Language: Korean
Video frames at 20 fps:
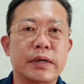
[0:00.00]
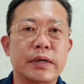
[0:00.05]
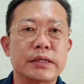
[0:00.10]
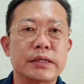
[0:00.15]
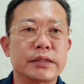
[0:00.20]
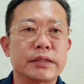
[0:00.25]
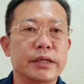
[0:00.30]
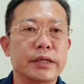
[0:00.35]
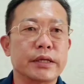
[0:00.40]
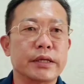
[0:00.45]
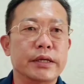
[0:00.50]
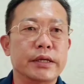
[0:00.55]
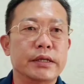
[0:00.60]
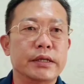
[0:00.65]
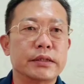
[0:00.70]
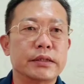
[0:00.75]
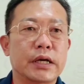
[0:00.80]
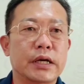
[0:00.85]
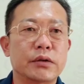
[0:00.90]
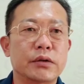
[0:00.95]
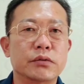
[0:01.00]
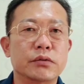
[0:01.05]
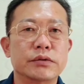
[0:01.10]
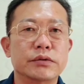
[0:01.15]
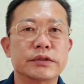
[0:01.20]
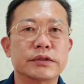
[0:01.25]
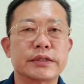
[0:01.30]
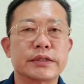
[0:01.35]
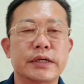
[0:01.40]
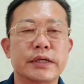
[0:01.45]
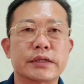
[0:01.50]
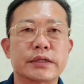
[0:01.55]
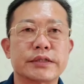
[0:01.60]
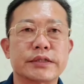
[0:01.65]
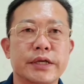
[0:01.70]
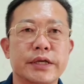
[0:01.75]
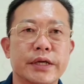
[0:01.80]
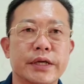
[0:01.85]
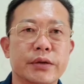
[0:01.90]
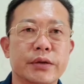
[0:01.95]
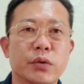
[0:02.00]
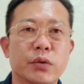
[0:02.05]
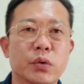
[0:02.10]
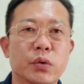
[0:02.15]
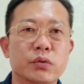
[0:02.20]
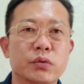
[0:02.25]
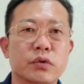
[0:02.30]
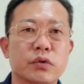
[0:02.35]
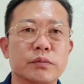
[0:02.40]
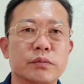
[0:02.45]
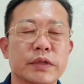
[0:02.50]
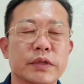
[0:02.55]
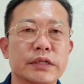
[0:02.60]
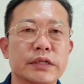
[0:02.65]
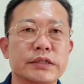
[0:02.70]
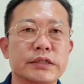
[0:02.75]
말띠, 다로운새 재고 들어옵니다.